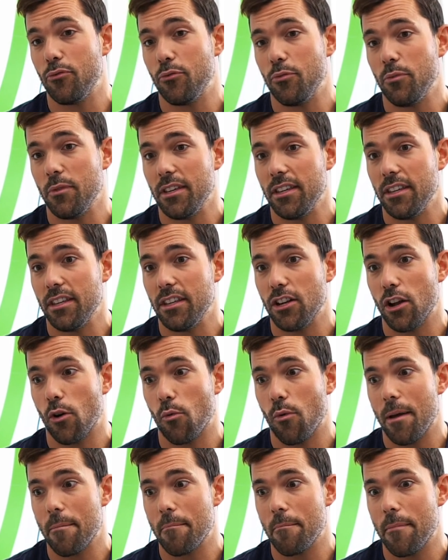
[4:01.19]
Puis
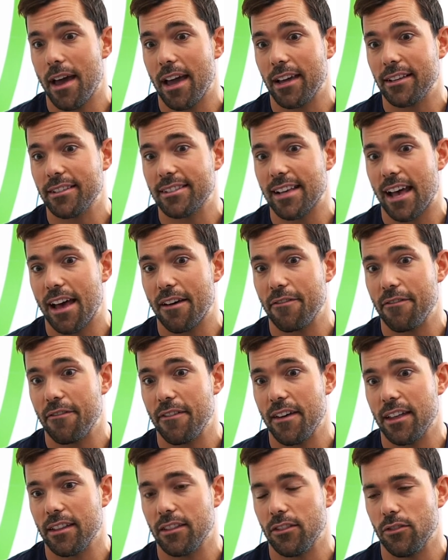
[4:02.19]
le WebMag, ça a
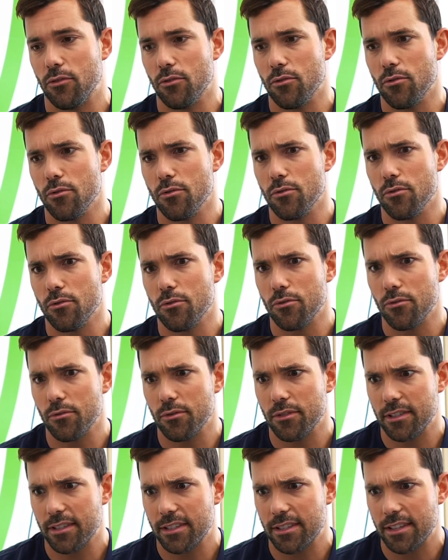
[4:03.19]
fait
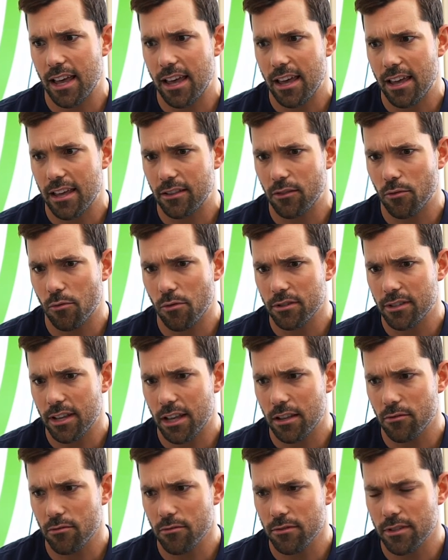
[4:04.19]
2 ans,
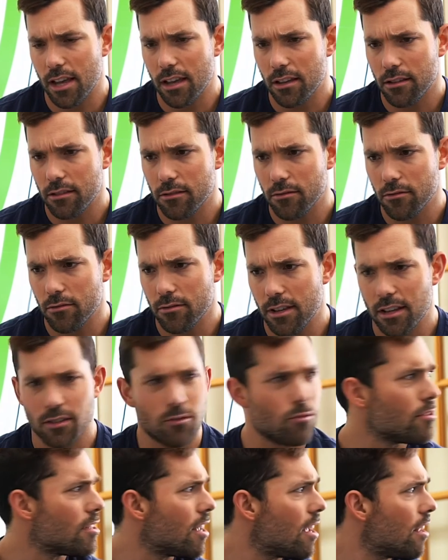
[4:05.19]
3 ans, 2 ans, 2
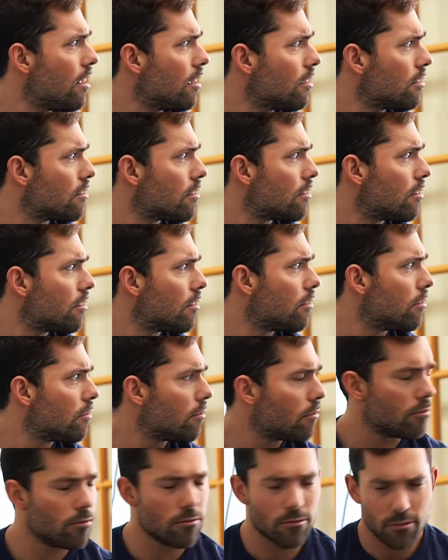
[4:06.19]
ans, 2 ans, là.
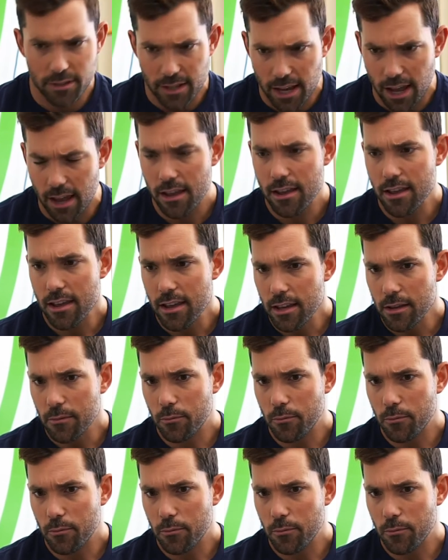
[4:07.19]
Deux ans. Deux ans.